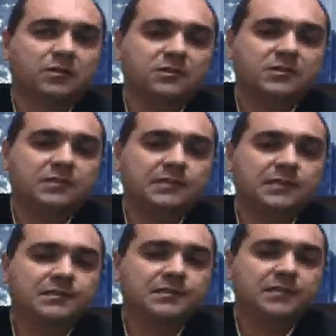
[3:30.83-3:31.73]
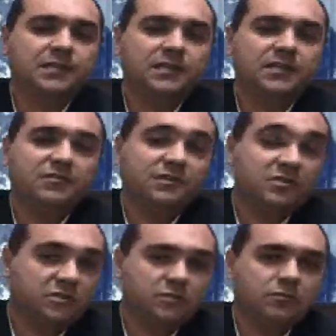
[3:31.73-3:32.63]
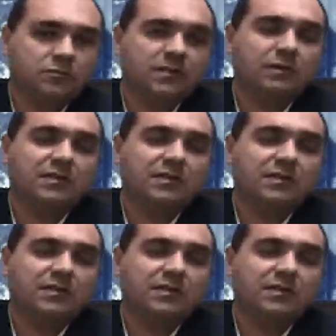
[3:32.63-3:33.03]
A gente entende que investir no, na,